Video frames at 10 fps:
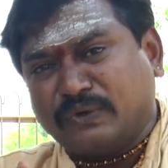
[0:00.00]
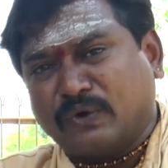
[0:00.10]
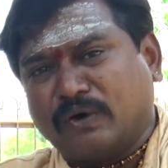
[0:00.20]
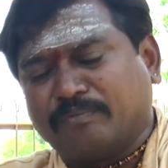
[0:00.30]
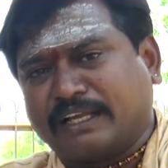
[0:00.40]

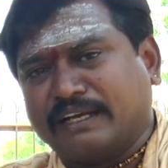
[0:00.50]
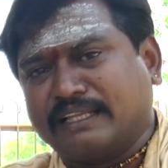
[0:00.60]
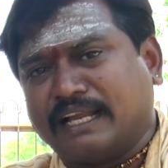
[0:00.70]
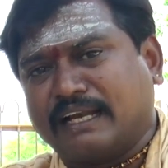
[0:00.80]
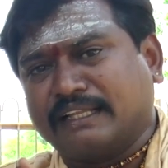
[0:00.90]
யோகம்
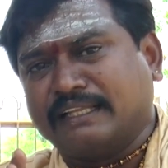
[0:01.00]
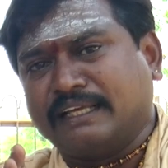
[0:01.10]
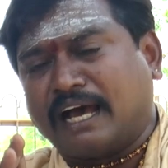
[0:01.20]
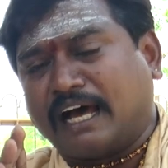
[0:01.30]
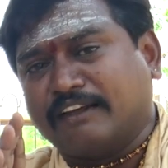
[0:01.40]
கெடுதலாக இருந்து
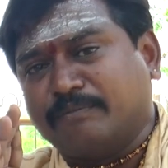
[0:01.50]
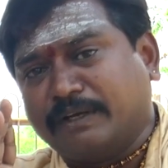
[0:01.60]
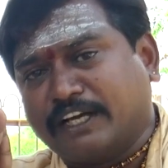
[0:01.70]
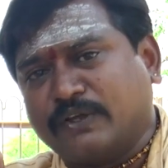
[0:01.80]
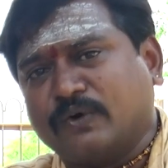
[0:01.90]
அதை
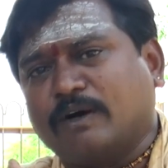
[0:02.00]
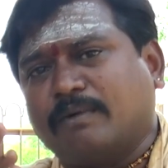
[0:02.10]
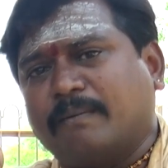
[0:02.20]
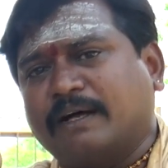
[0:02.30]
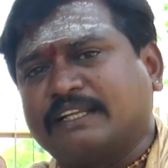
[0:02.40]
மிக
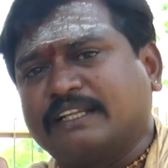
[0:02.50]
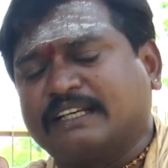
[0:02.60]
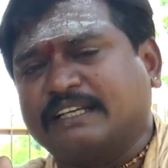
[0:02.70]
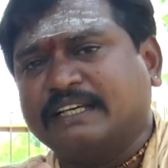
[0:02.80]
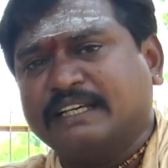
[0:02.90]
யோகமாக
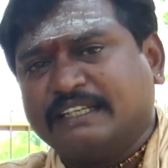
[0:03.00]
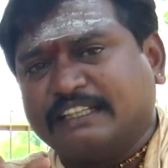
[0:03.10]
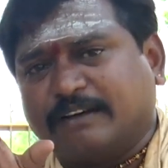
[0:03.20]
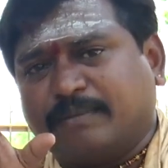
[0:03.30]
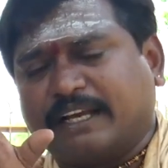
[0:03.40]
மாற்றுறதுக்கு
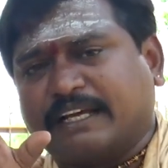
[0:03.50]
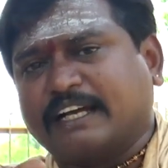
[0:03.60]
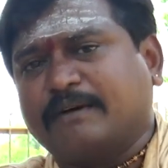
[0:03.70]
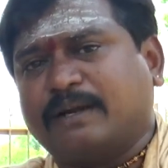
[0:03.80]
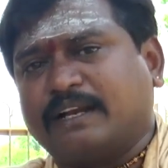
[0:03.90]
இந்த மாதிரி
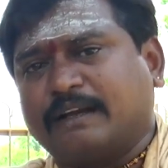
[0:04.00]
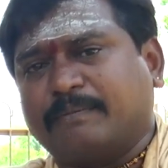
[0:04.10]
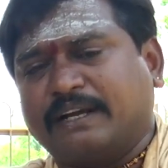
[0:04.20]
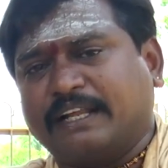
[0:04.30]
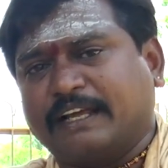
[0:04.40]
கிரக
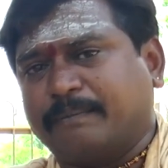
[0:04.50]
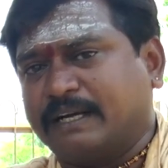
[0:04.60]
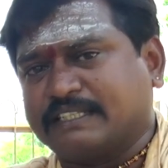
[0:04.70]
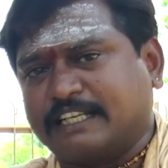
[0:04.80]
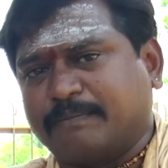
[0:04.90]
பலன்கள் பண்ணிங்க
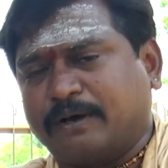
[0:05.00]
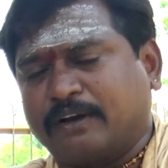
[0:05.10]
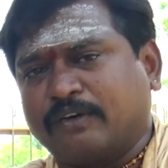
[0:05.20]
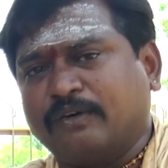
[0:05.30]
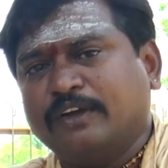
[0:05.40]
அப்படின்னா சிறப்பாக
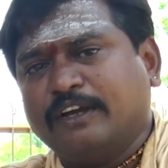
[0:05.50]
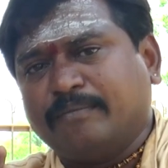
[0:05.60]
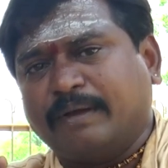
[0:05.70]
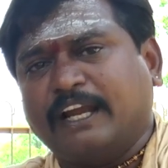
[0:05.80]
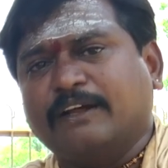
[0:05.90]
இருக்கும்
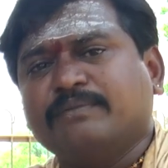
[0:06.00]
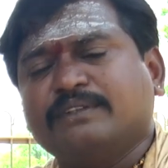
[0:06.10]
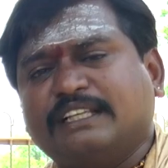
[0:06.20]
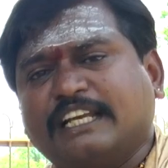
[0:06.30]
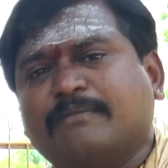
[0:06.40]
மேலும்
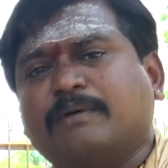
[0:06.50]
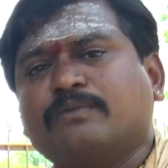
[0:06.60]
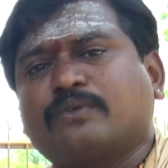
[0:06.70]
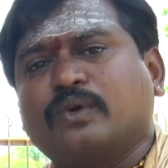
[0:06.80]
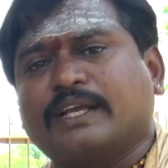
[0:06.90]

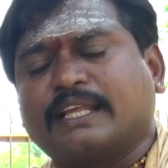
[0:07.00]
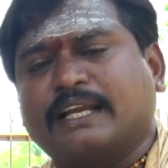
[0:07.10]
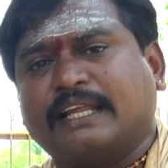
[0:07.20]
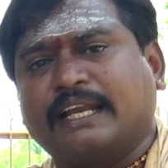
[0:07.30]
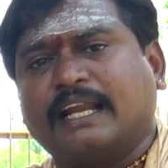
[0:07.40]
தினமும் குளிக்கிற
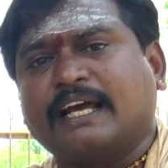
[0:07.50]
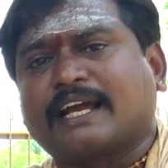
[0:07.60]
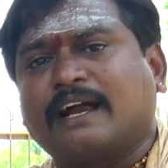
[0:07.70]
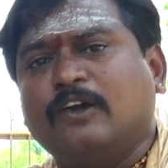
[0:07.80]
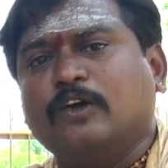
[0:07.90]
நீரில்
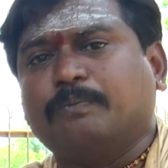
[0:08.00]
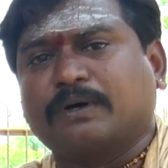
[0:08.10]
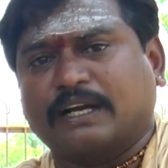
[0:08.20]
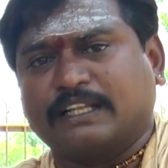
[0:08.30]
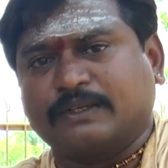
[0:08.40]
கல்லுப்பு
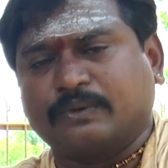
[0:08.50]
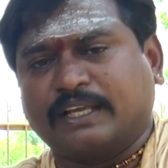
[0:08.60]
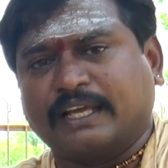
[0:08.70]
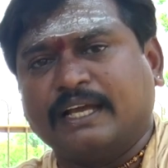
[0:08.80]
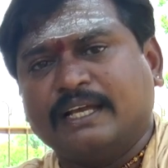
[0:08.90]
கலந்து
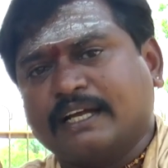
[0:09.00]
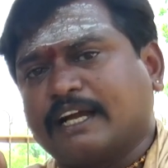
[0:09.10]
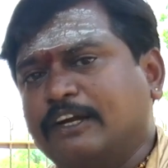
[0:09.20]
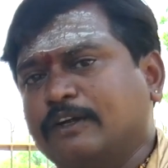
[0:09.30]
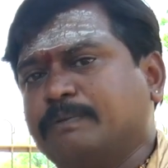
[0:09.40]
குடிங்க
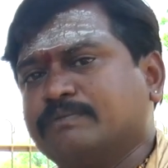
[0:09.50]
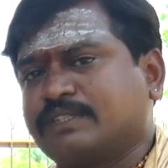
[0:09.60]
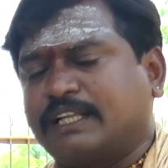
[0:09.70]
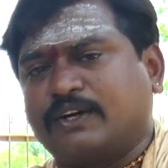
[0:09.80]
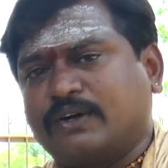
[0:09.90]
கல்லுப்பும்
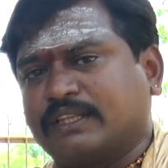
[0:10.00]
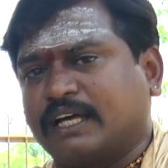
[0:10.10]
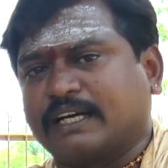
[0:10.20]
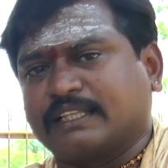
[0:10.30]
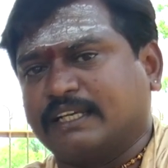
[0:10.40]
சந்திரனோட
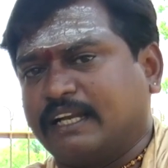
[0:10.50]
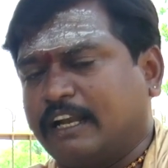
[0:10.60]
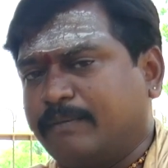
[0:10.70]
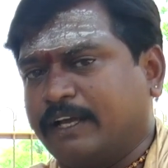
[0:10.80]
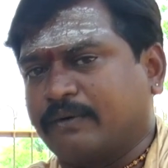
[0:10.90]
தாக்கத்தை
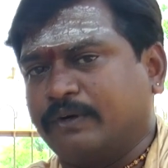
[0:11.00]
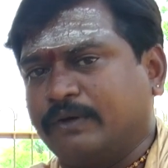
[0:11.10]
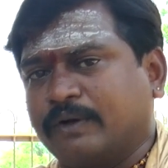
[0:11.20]
நல்லபடியாக கொண்டு